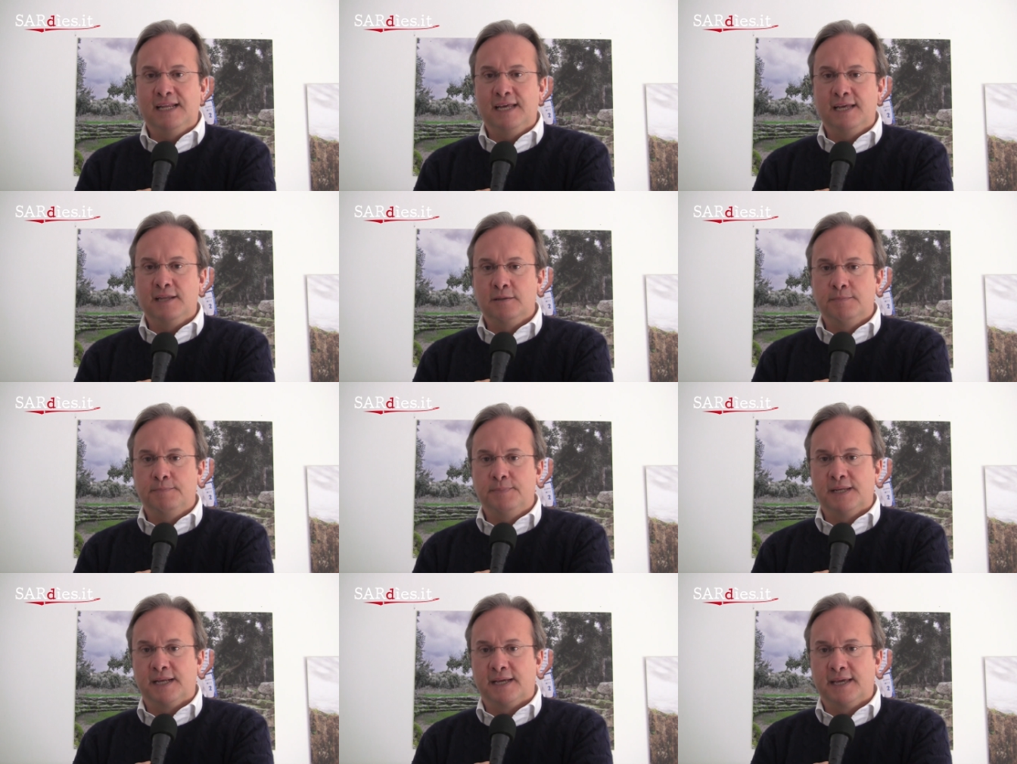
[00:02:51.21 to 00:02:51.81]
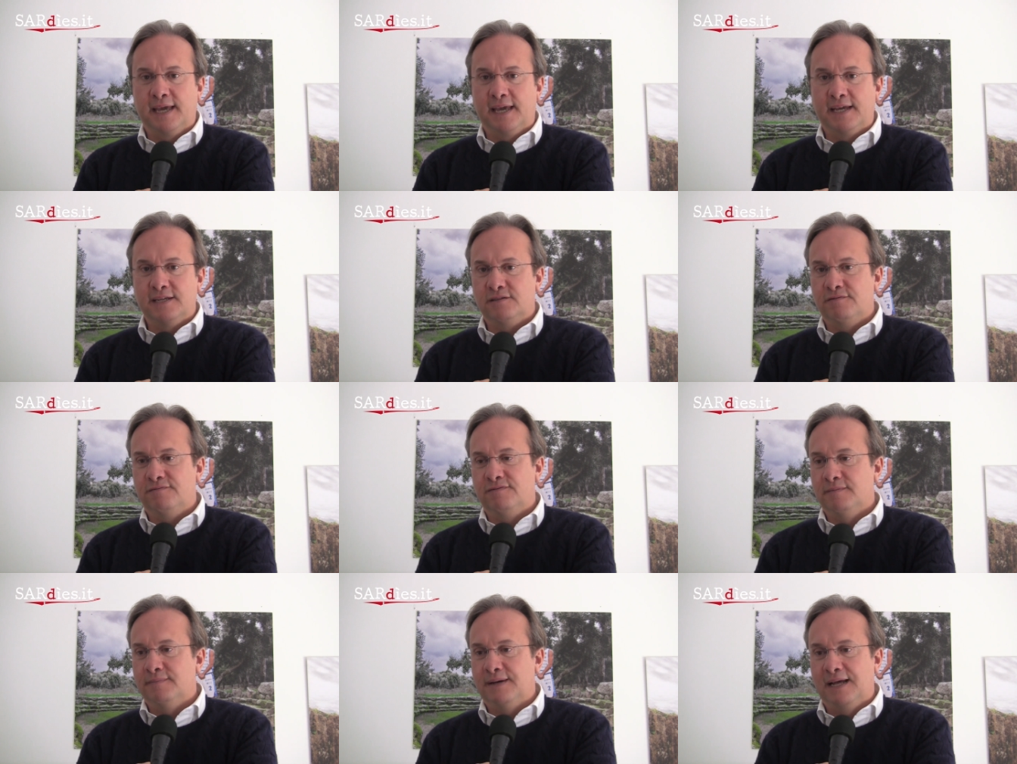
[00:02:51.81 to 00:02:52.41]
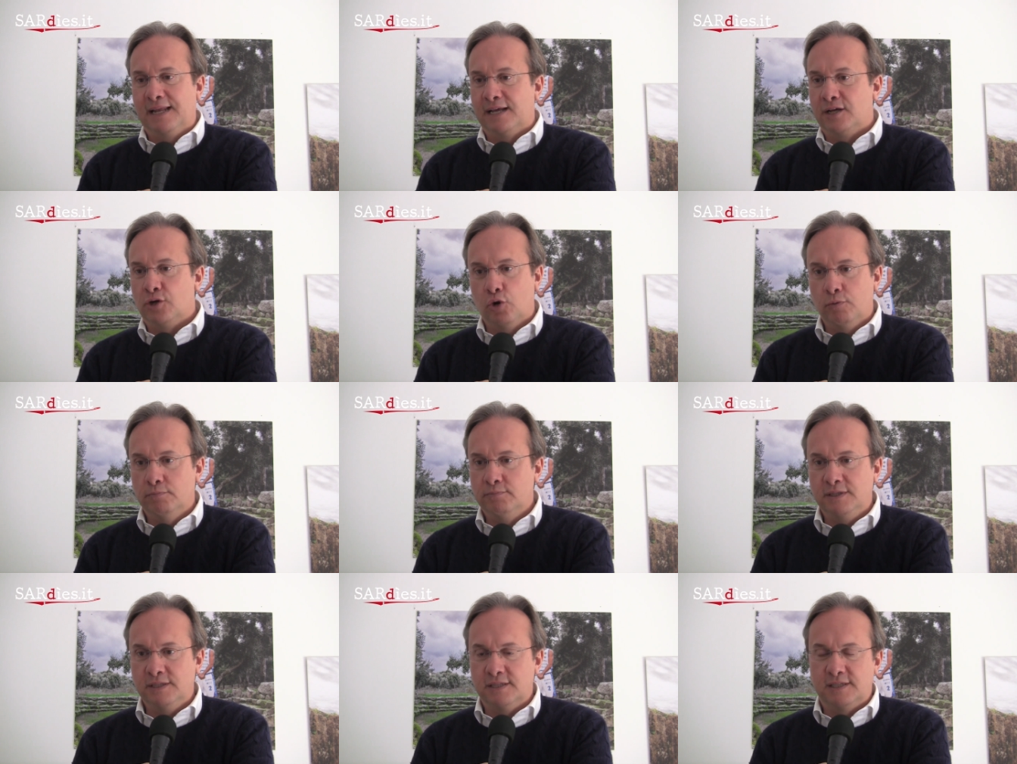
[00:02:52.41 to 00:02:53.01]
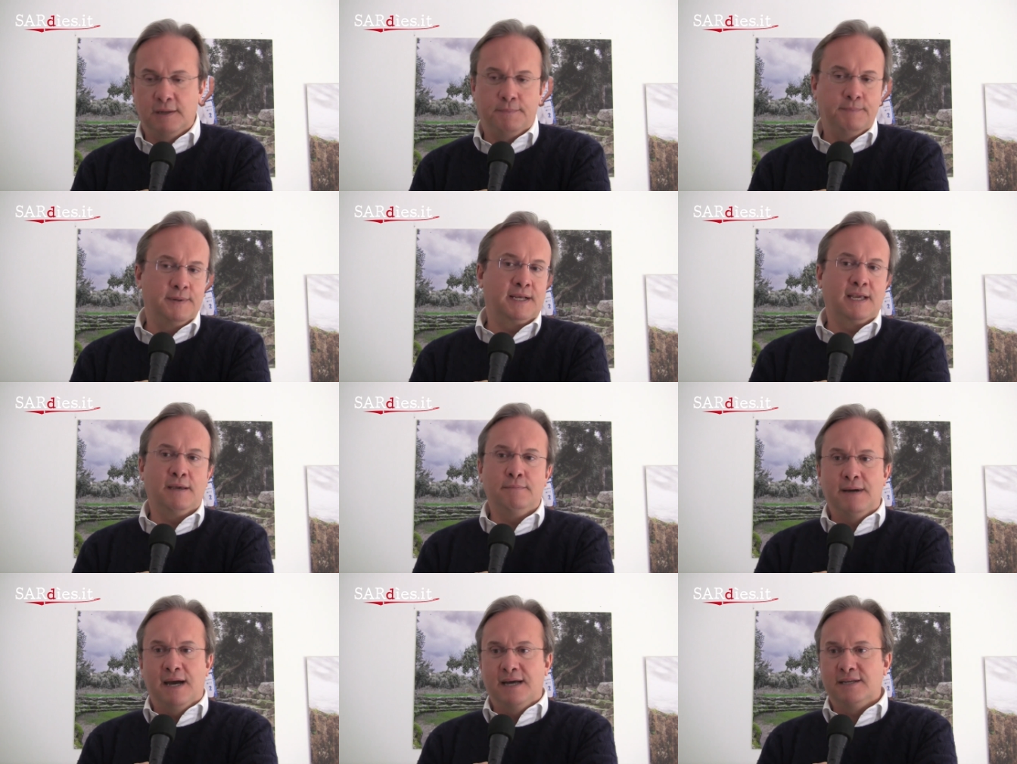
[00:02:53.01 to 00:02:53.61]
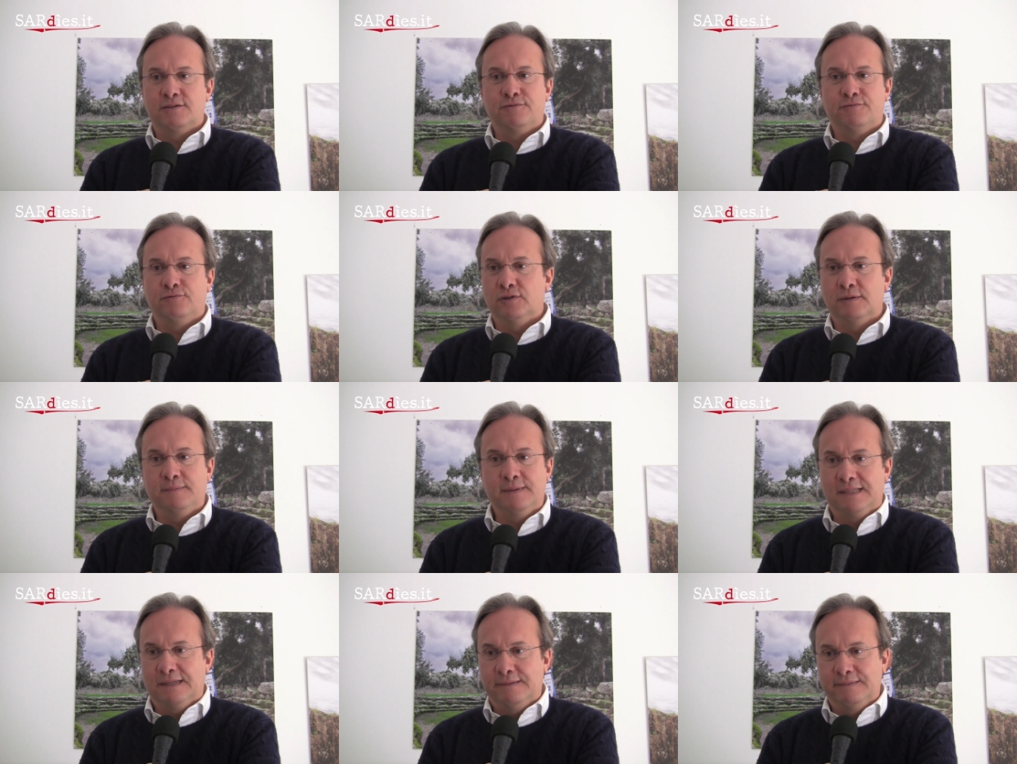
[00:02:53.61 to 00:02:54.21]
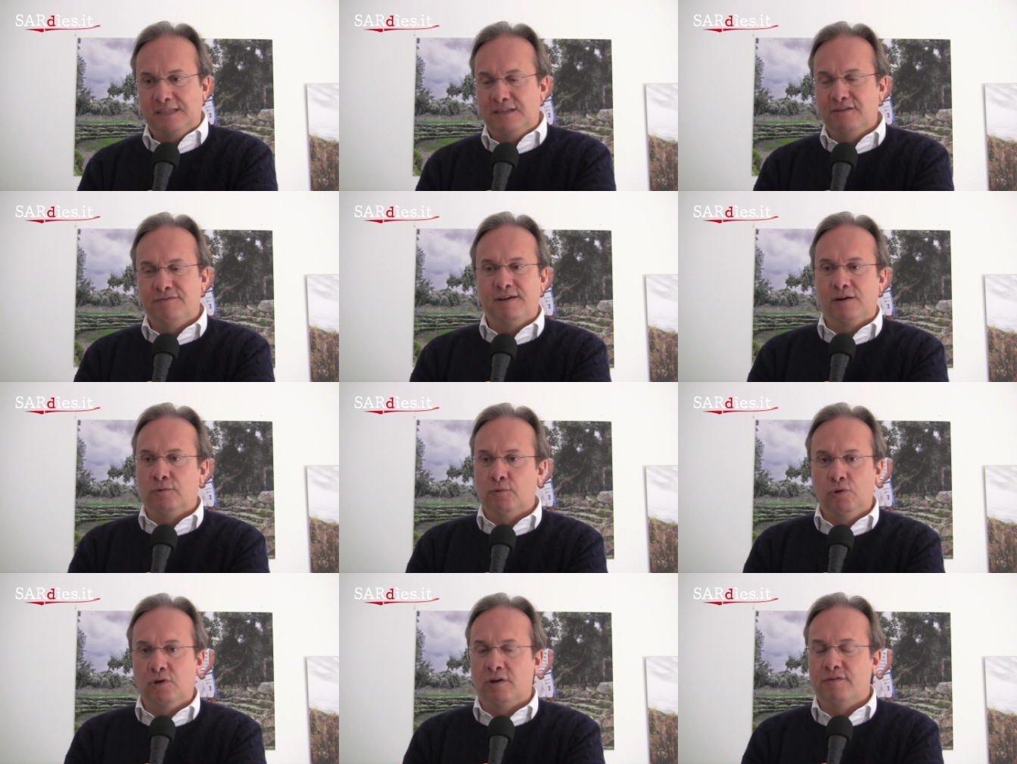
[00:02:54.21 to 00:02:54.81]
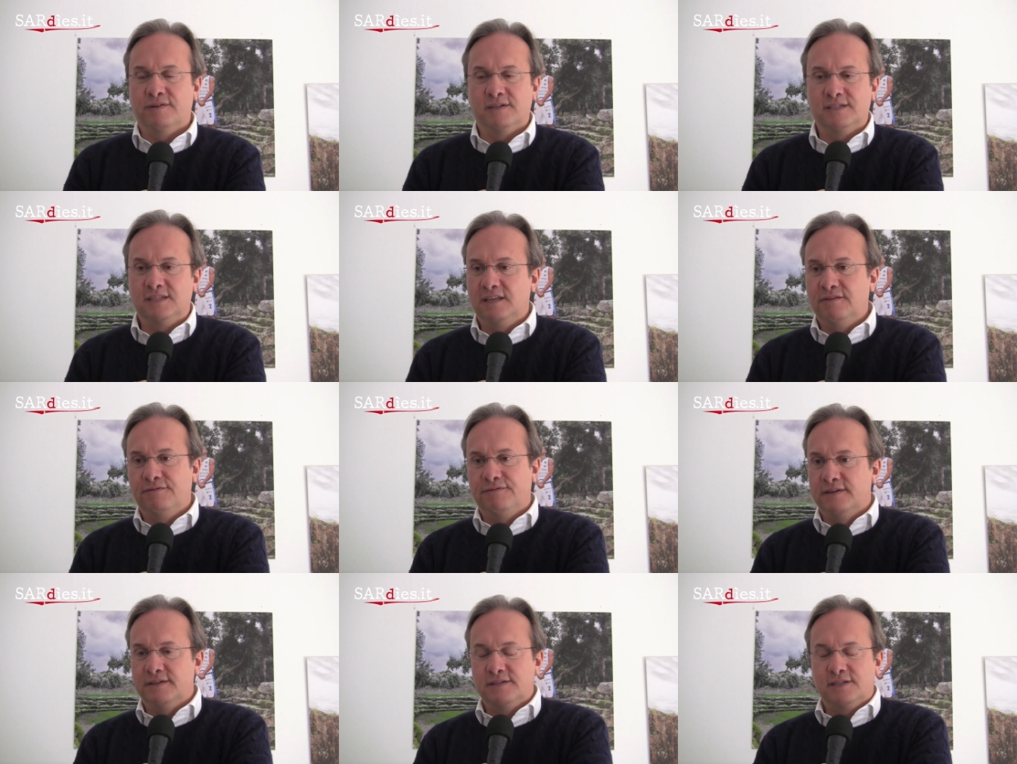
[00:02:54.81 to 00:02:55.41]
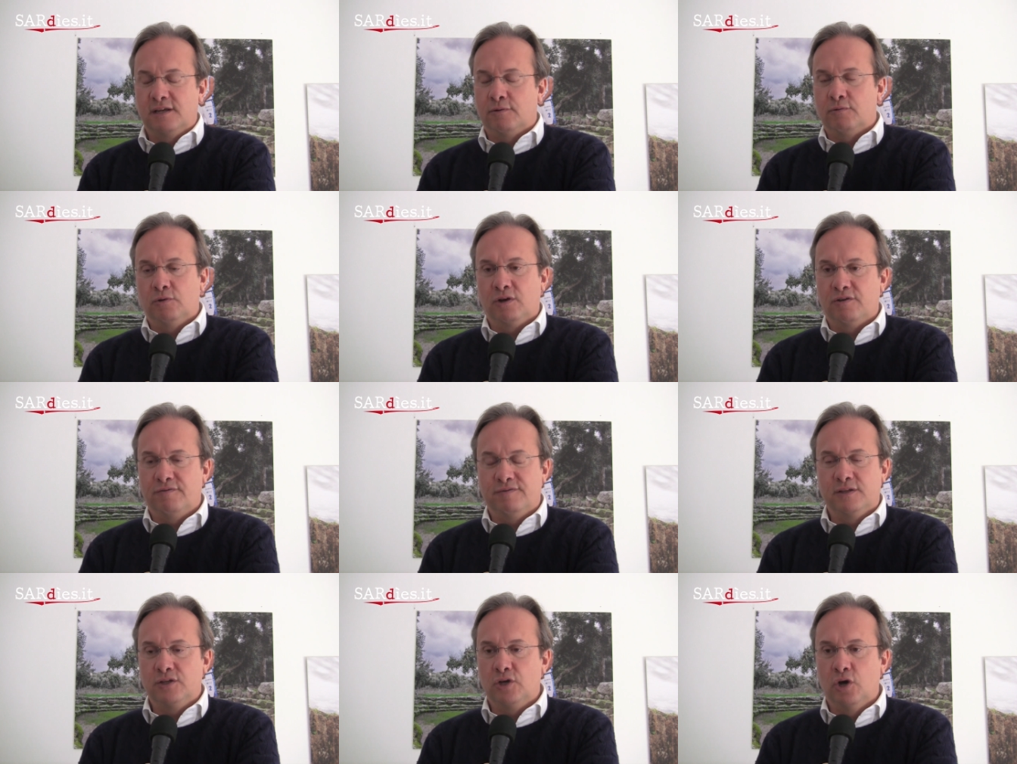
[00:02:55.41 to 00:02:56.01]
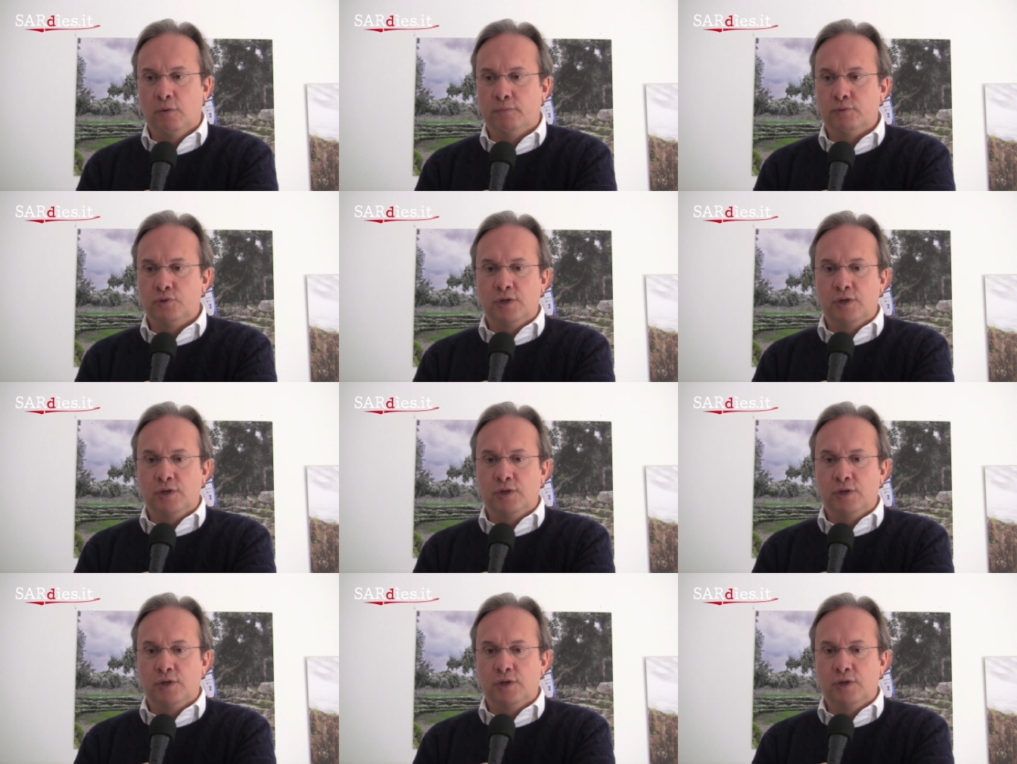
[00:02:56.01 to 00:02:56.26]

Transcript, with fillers: 8 perché si fa male Cobbins e perché Barnes fondamentalmente fa quello che fa Stephens e quello che fa Diop,